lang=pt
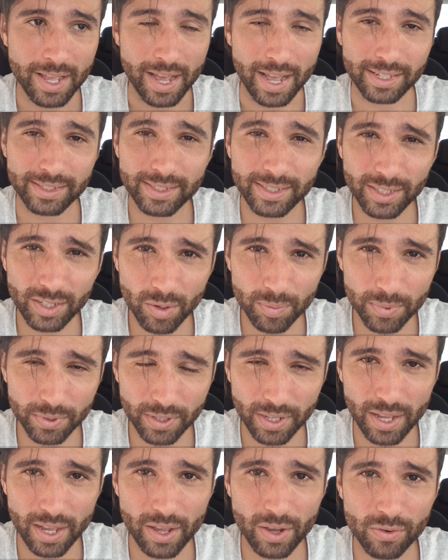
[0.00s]
Assim que eu
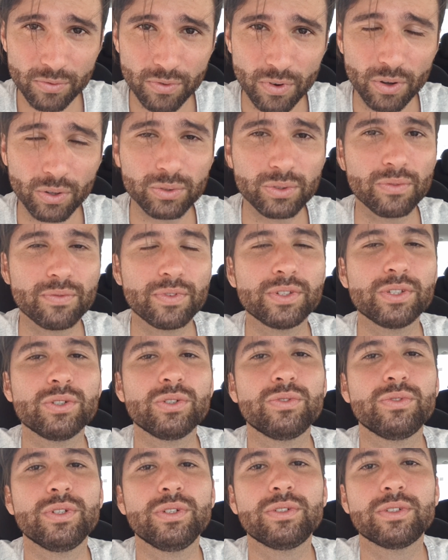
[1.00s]
puder, eu volto a fazer
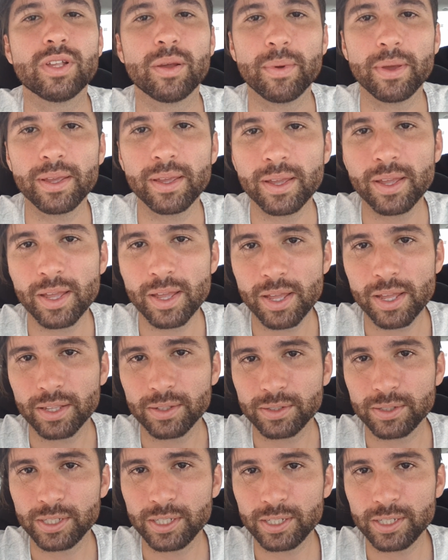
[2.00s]
os vídeos, tá bem?
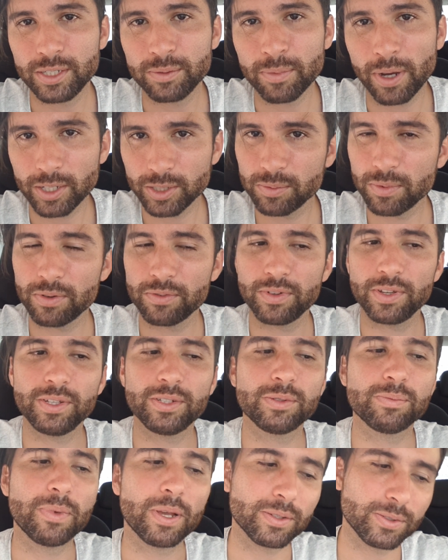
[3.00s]
E mais uma
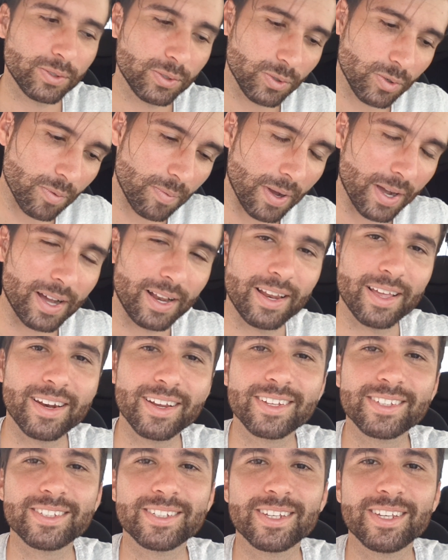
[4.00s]
vez, peço desculpa a
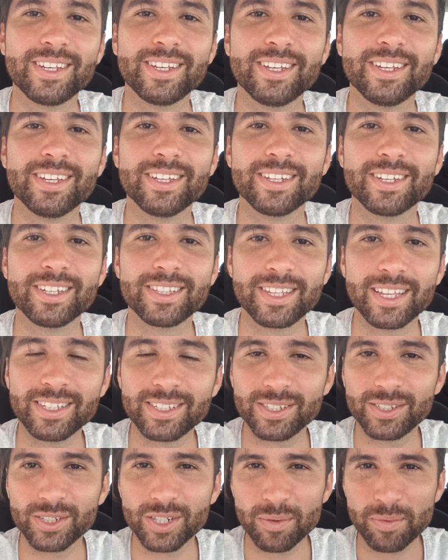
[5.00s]
galera que, que tem
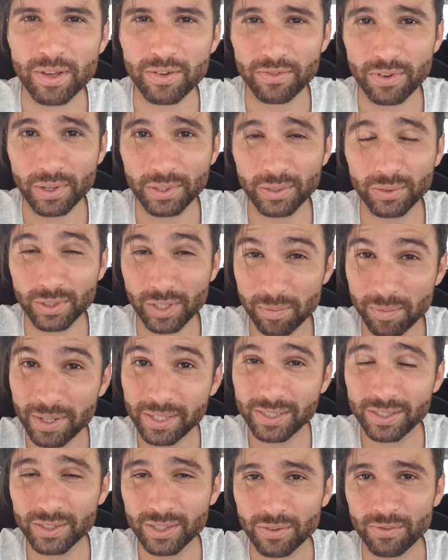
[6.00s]
sentido a minha falta. Eu também
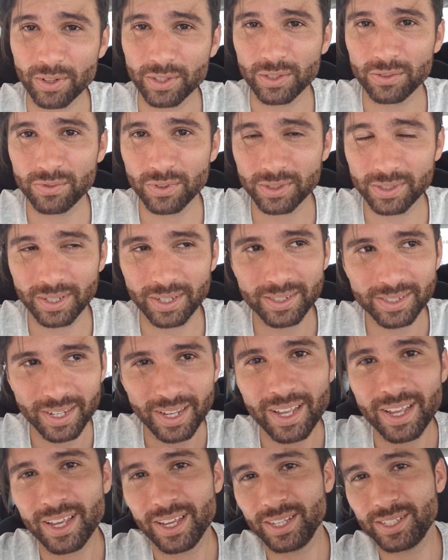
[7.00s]
sinto a falta de vocês
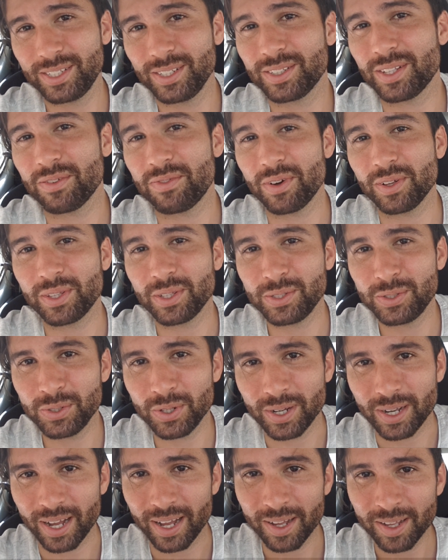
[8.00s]
e sinto a falta de
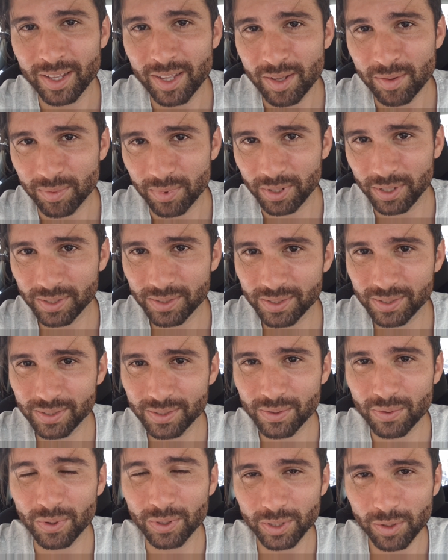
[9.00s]
jogar. Por
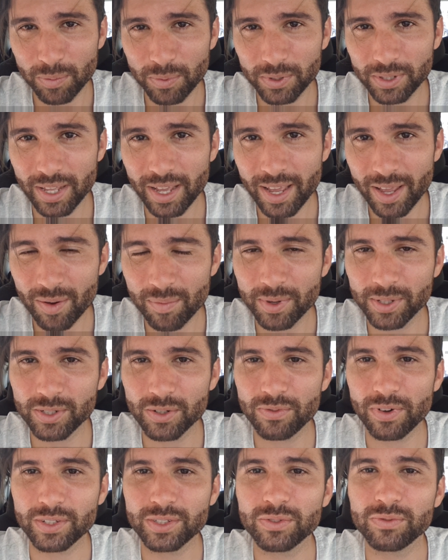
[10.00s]
isso, quando eu puder, realmente
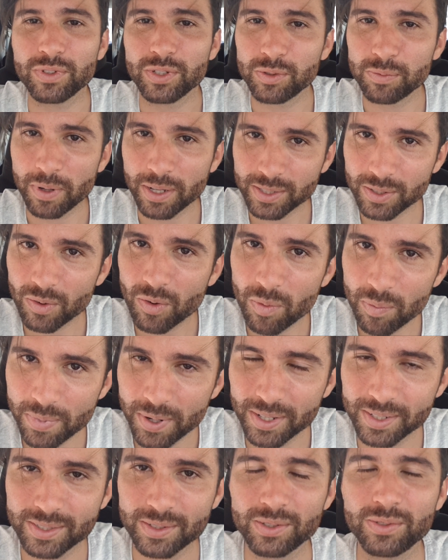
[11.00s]
eu faço um vídeo. Peço a
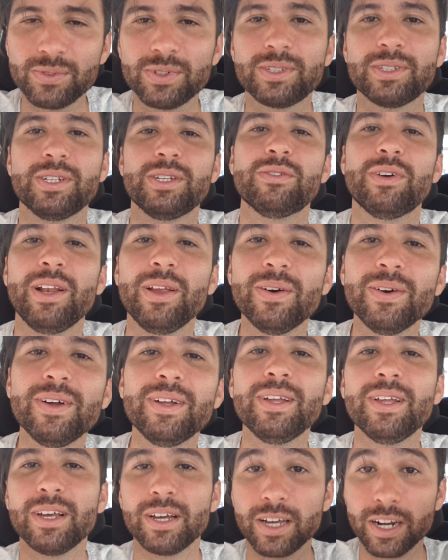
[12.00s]
compreensão de vocês, valeu?
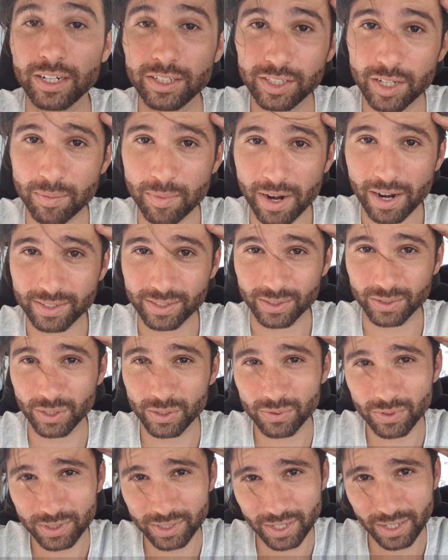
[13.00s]
Grande abraço a
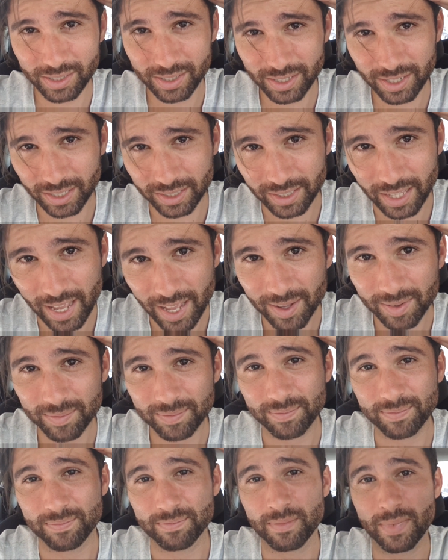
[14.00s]
todos vocês e até
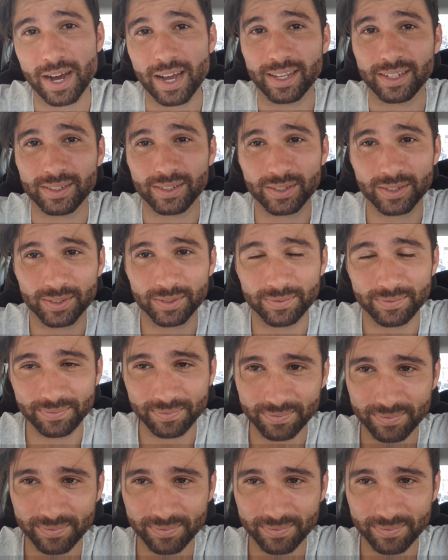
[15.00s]
mais!